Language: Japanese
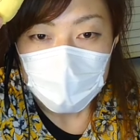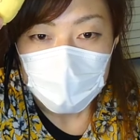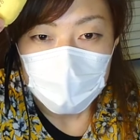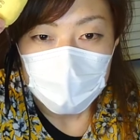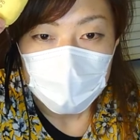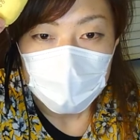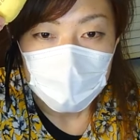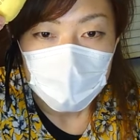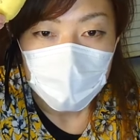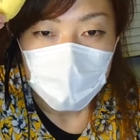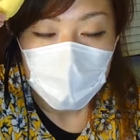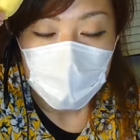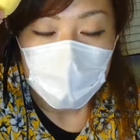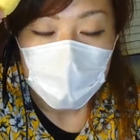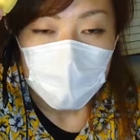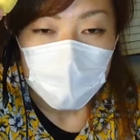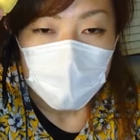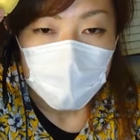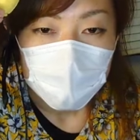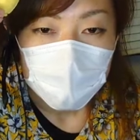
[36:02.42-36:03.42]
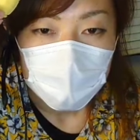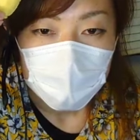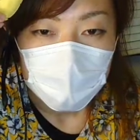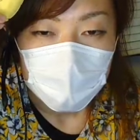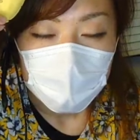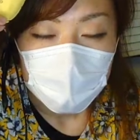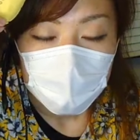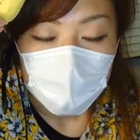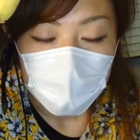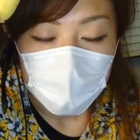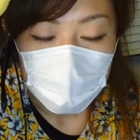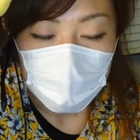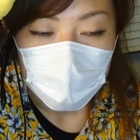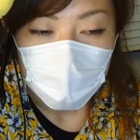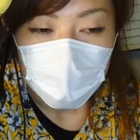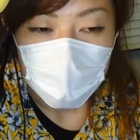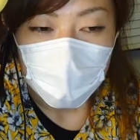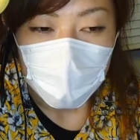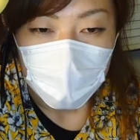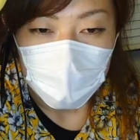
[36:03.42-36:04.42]
いなんてライブ
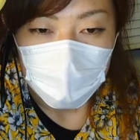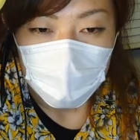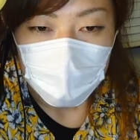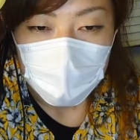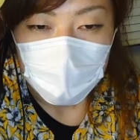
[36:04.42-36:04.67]
動画を見